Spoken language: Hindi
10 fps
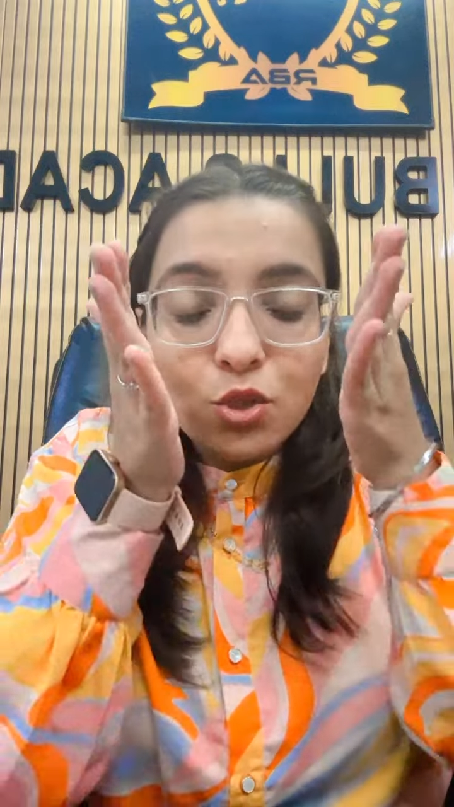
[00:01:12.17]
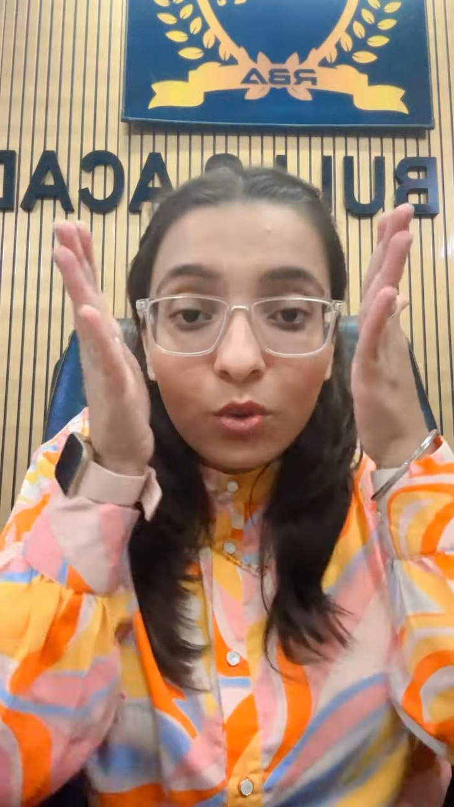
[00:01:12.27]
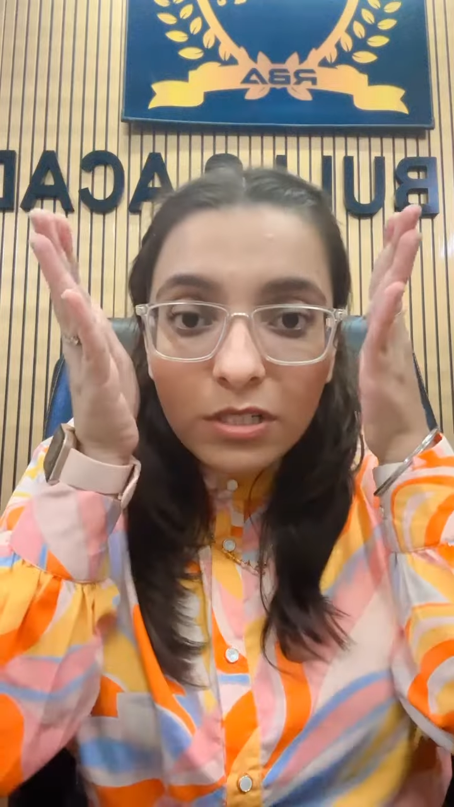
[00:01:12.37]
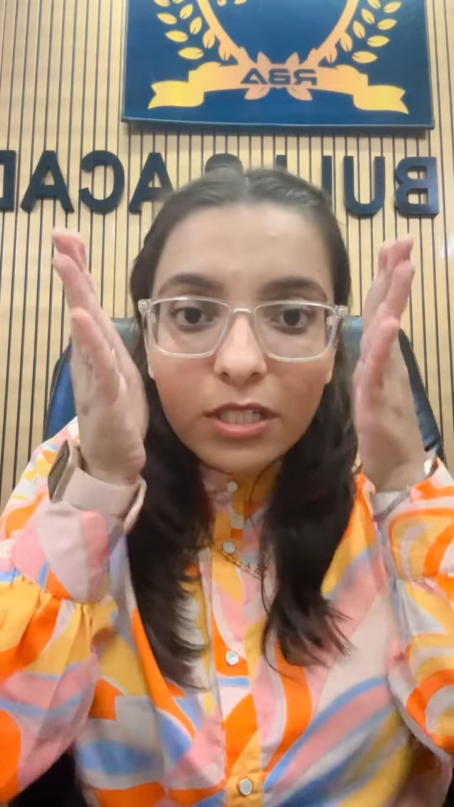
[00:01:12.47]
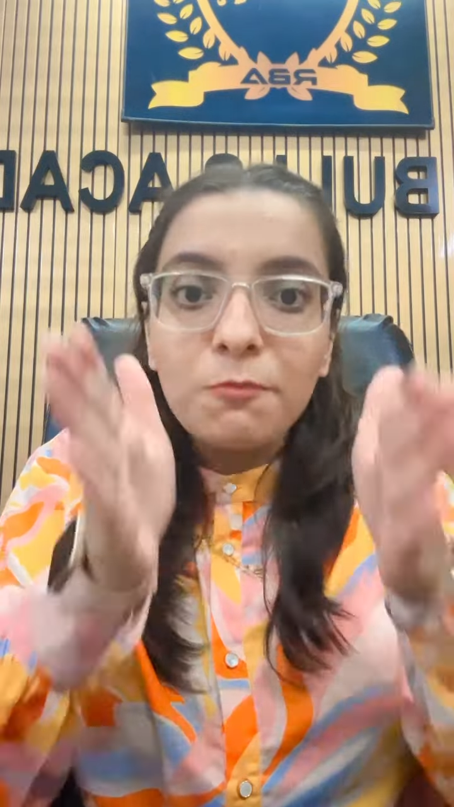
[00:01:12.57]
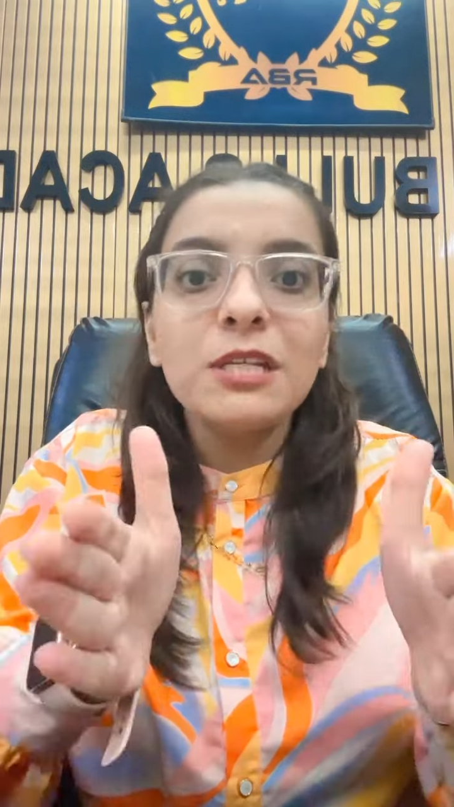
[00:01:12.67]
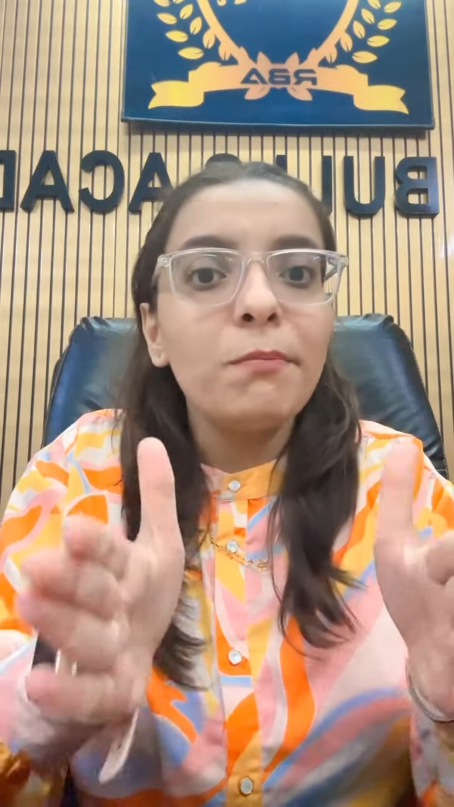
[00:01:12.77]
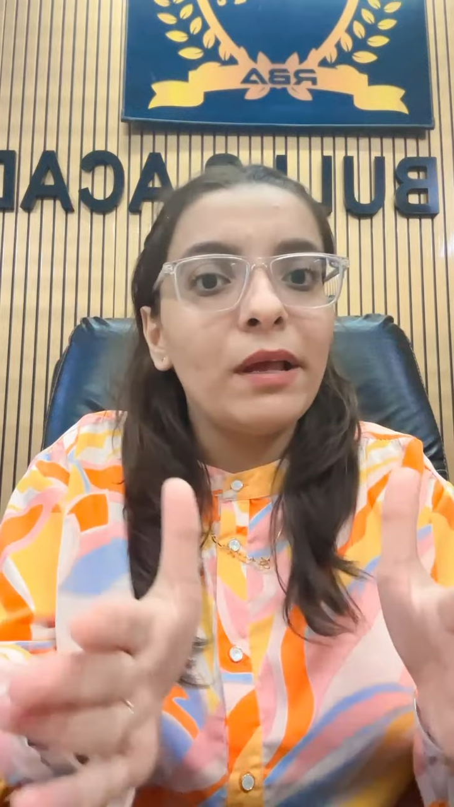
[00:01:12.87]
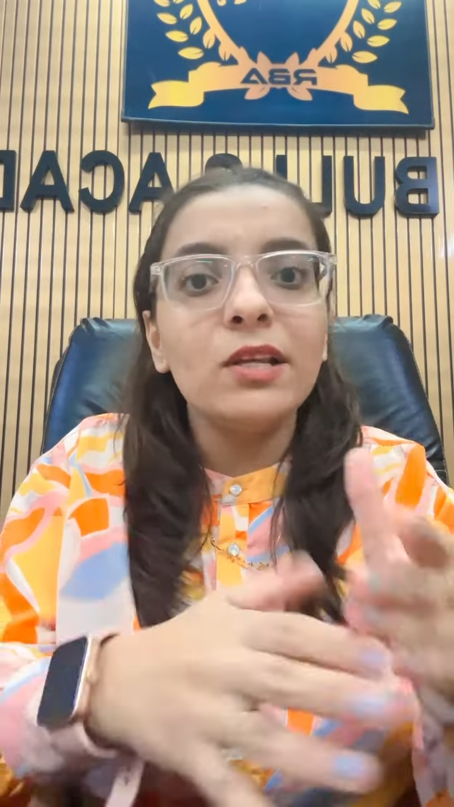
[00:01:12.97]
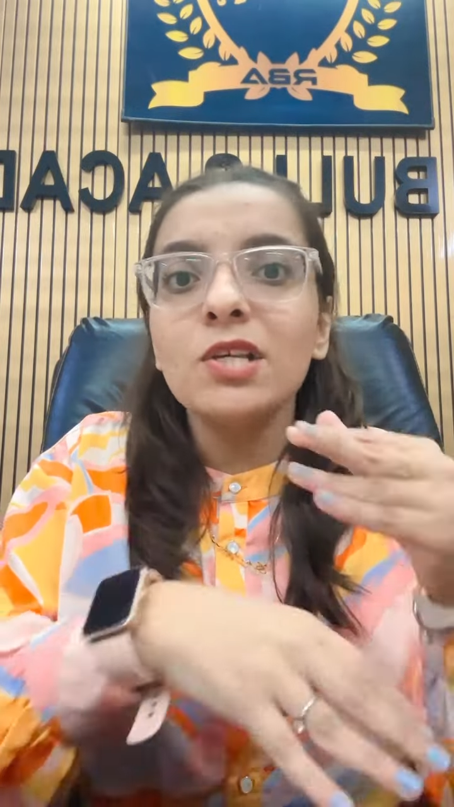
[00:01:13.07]
सो
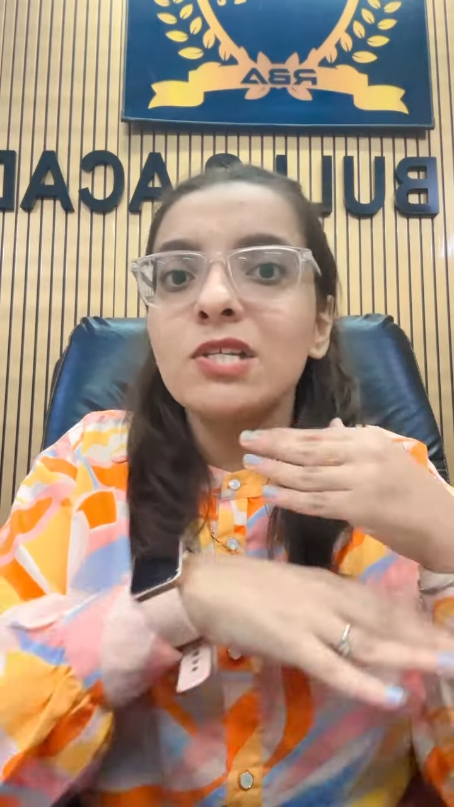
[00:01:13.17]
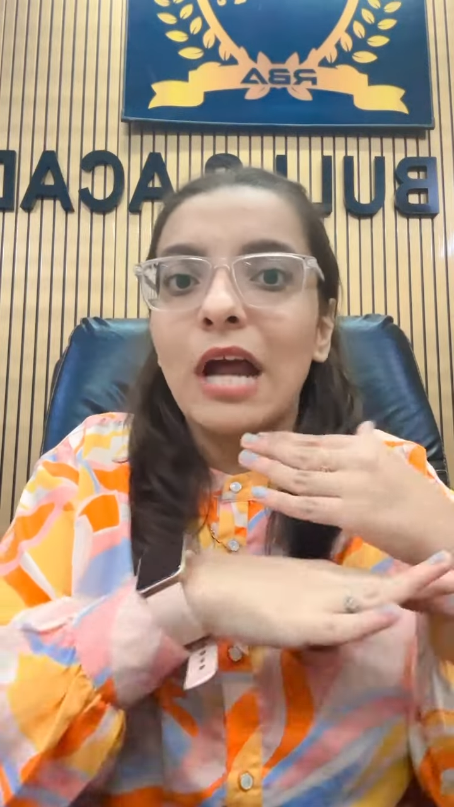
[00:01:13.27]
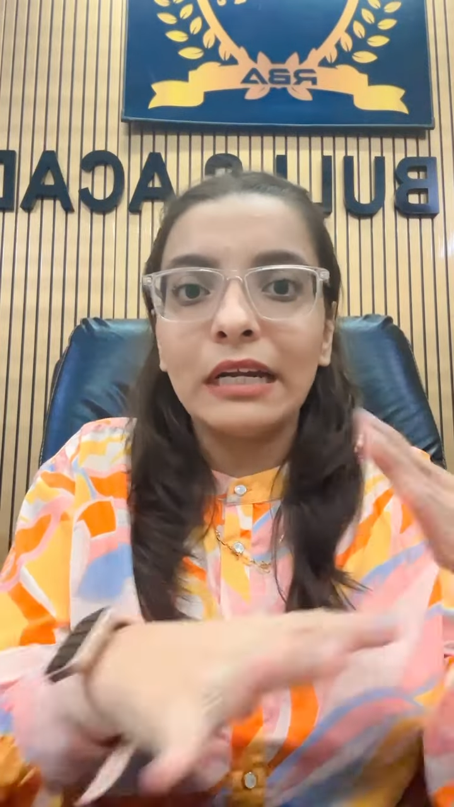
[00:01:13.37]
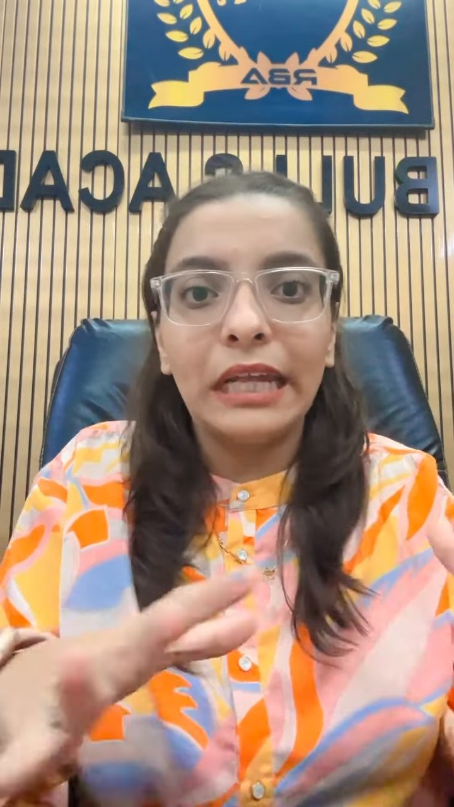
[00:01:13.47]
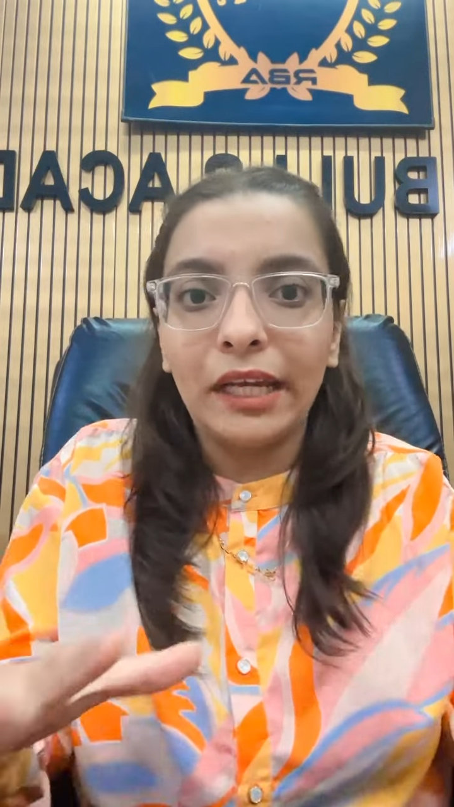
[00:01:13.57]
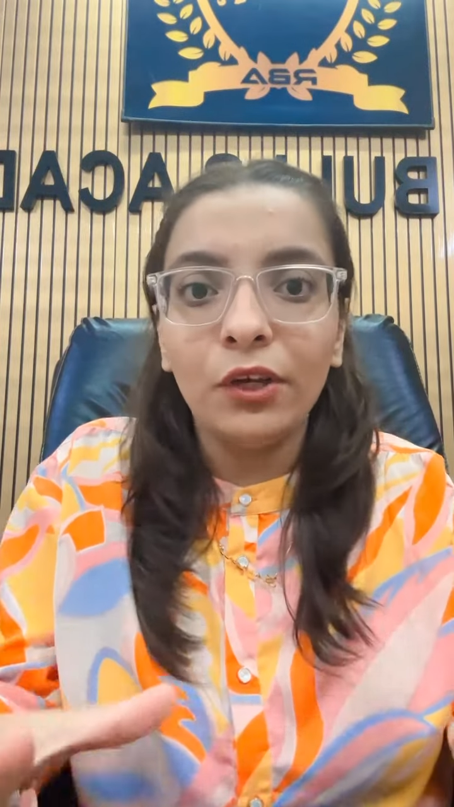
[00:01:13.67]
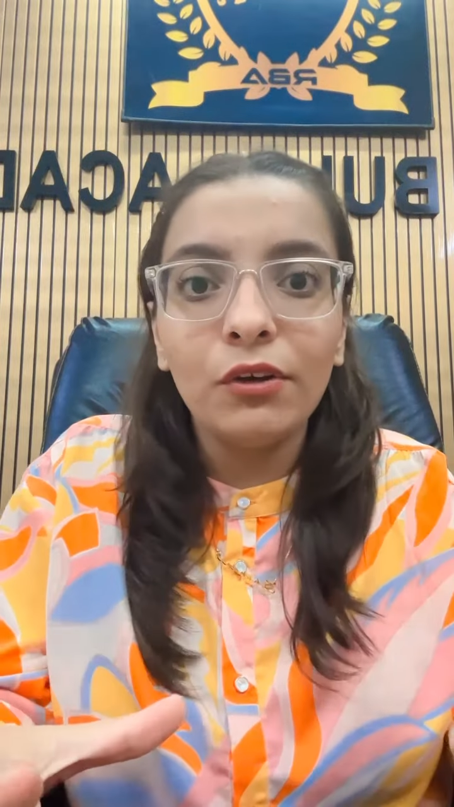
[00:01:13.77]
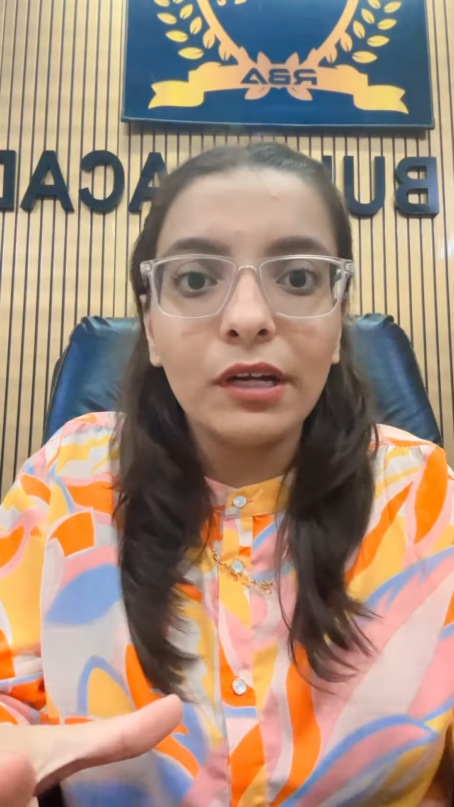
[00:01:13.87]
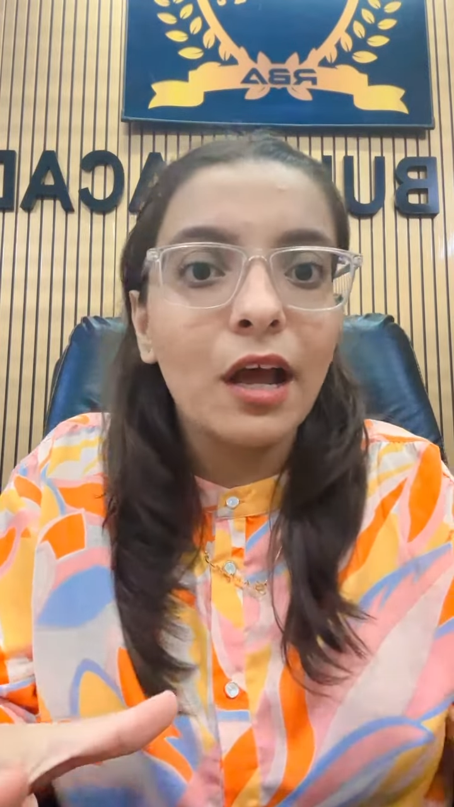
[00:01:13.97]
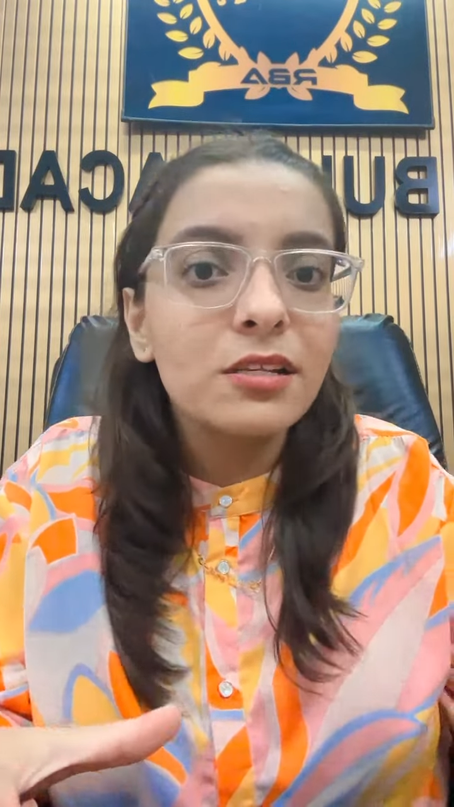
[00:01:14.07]
सबसे पहले जस्ट स्टार्ट टेकिंग
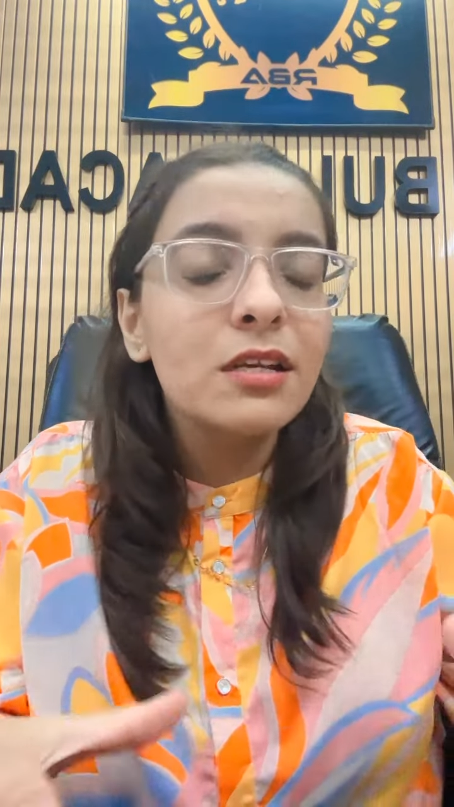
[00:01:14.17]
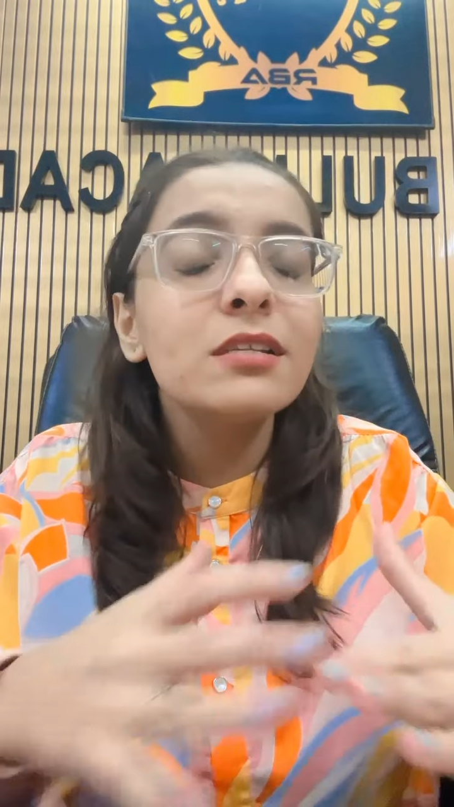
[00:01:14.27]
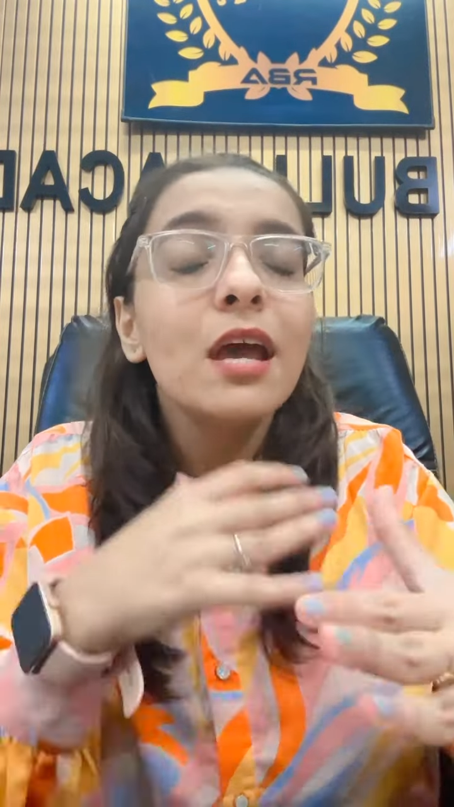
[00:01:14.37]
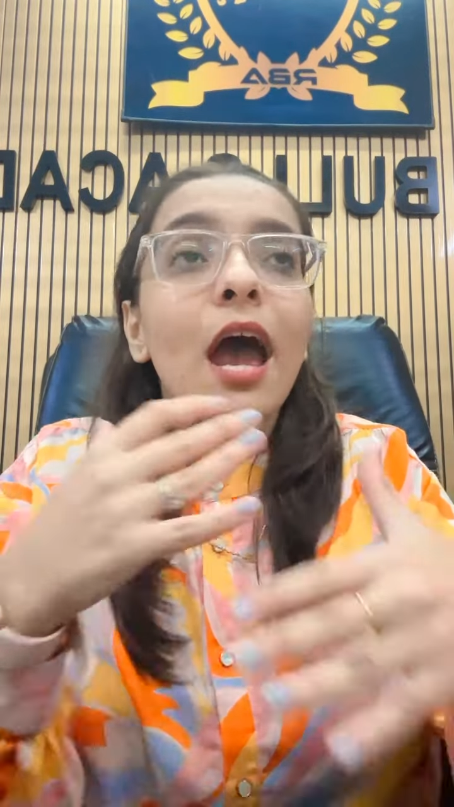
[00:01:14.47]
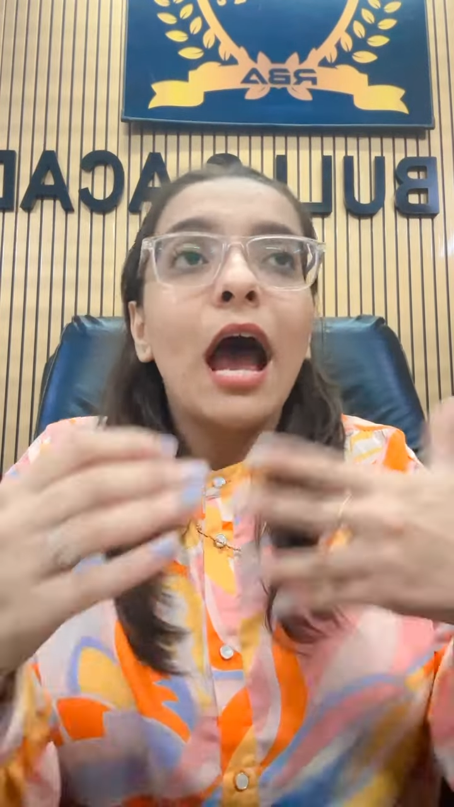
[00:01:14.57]
योर क्लासेस